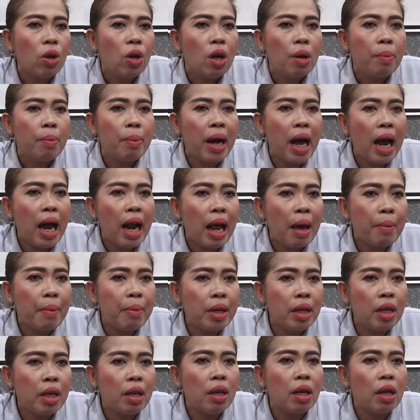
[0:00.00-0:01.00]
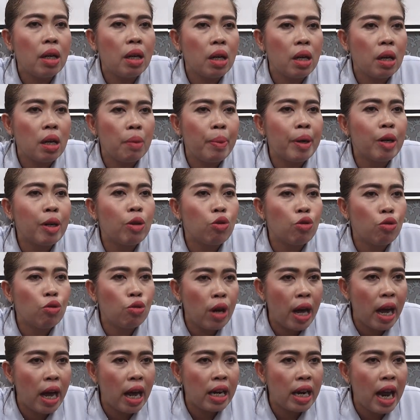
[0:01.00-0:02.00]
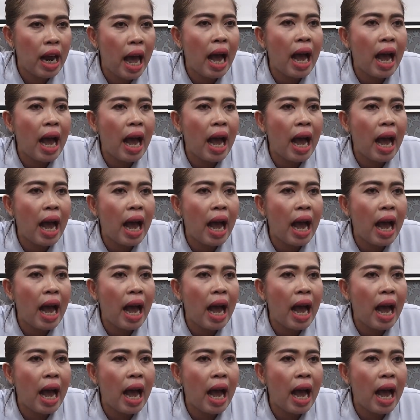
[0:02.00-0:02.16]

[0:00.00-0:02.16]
mengalami e, penurunan.